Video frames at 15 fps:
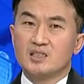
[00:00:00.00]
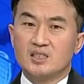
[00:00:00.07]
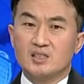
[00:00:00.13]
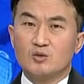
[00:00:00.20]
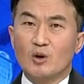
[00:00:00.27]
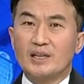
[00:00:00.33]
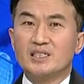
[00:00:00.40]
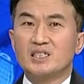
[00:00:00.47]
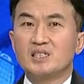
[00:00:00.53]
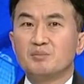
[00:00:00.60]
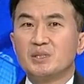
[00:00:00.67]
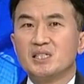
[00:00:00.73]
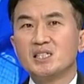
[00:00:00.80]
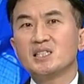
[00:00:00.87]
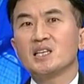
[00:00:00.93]
그 관심이
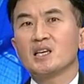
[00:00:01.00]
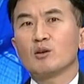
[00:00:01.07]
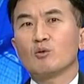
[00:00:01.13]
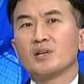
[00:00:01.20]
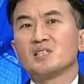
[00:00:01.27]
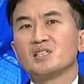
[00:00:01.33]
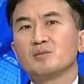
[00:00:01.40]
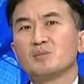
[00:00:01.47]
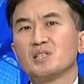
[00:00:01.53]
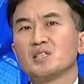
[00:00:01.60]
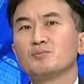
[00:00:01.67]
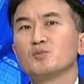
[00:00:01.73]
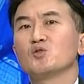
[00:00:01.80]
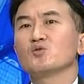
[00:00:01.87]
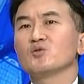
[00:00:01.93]
시장의 관심이
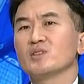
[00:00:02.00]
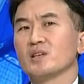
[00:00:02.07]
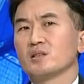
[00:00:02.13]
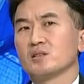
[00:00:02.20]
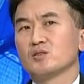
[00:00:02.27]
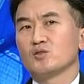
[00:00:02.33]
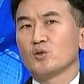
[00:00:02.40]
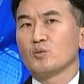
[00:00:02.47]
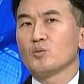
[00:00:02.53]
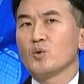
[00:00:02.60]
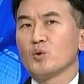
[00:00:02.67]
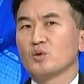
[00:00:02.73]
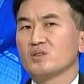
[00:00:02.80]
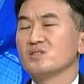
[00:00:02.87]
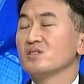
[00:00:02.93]
집중되는
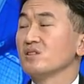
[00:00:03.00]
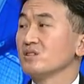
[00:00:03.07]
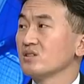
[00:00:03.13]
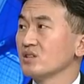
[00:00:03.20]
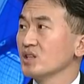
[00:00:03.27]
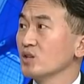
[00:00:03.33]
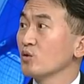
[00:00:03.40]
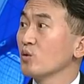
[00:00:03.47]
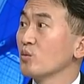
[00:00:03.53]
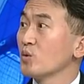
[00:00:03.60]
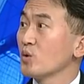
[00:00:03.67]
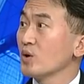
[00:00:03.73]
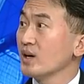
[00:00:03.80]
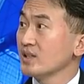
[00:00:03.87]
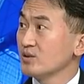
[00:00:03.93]
종목은 여전히
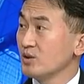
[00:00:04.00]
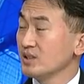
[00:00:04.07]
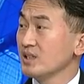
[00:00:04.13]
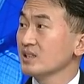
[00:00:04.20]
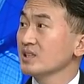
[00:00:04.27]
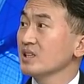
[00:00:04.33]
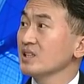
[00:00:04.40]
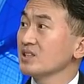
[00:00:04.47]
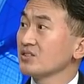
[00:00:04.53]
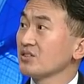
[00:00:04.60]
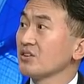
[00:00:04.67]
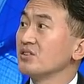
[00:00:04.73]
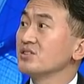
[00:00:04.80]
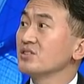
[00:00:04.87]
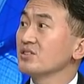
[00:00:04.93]
공모가의 최상단에서
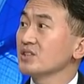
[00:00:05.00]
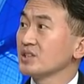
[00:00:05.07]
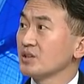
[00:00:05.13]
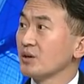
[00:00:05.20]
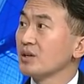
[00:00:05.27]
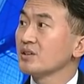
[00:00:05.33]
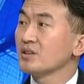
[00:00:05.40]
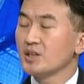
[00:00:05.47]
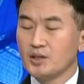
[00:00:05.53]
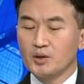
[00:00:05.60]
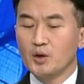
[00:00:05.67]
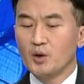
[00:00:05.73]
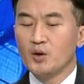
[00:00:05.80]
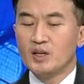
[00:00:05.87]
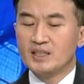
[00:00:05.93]
결정이 될
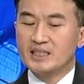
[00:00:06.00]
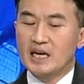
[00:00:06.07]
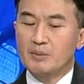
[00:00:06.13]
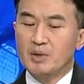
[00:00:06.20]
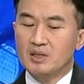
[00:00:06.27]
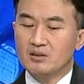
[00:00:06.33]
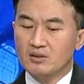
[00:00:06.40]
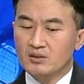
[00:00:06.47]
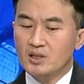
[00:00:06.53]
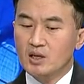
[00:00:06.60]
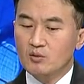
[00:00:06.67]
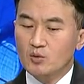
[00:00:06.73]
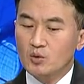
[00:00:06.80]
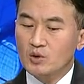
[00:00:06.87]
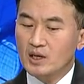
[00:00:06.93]
거예요. 다만
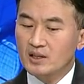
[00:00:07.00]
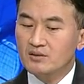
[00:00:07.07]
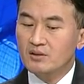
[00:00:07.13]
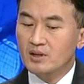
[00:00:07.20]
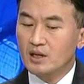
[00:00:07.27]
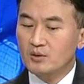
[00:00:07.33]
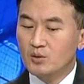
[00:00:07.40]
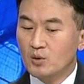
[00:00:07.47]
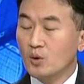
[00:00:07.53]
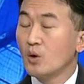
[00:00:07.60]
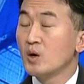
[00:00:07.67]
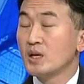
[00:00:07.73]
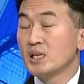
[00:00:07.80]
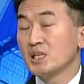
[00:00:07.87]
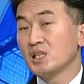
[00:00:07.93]
그렇다고 하더라도
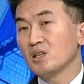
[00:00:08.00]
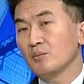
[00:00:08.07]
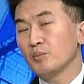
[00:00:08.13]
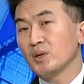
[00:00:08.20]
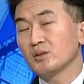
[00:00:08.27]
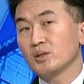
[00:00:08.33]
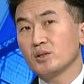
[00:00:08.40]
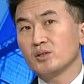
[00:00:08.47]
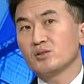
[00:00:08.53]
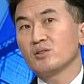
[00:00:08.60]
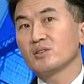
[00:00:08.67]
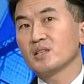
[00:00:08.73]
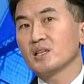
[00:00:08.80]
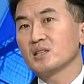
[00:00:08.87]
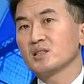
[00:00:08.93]
이런 뻥튀기
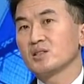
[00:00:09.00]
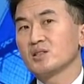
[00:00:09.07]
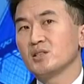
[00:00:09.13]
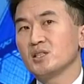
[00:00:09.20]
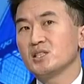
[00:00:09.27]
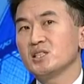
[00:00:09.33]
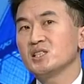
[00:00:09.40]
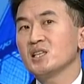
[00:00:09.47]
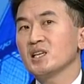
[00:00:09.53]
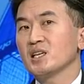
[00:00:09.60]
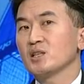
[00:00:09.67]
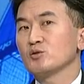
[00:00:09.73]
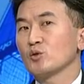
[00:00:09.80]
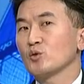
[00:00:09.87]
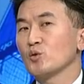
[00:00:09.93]
청약들이 시장에
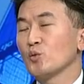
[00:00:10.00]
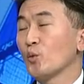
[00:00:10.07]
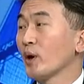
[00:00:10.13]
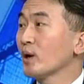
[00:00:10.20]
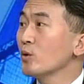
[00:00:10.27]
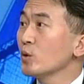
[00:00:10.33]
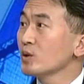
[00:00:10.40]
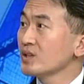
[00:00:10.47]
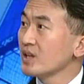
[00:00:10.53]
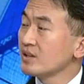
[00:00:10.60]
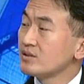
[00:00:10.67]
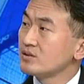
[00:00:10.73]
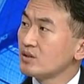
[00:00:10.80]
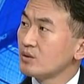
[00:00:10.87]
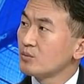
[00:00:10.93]
조금
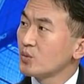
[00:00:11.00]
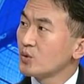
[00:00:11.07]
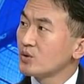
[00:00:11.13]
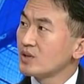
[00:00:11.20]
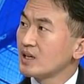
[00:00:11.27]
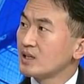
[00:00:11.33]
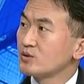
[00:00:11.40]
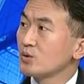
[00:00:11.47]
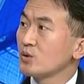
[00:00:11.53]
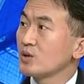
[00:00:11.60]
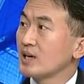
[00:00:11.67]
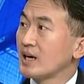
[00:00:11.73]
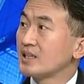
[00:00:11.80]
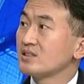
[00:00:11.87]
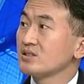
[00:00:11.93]
왜곡된 정보를 가져올
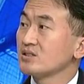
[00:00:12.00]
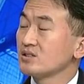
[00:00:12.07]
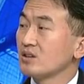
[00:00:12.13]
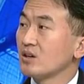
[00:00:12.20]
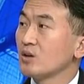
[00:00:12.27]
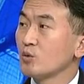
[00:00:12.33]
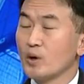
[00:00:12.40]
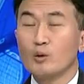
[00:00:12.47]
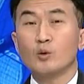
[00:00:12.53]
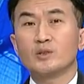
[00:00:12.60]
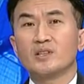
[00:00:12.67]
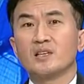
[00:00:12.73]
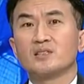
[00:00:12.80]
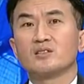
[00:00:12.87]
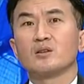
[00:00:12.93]
가능성,
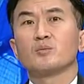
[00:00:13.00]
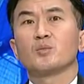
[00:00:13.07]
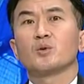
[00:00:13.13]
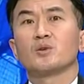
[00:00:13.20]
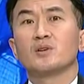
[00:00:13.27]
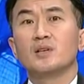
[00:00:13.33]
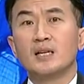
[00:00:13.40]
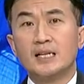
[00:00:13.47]
왜곡된 정보를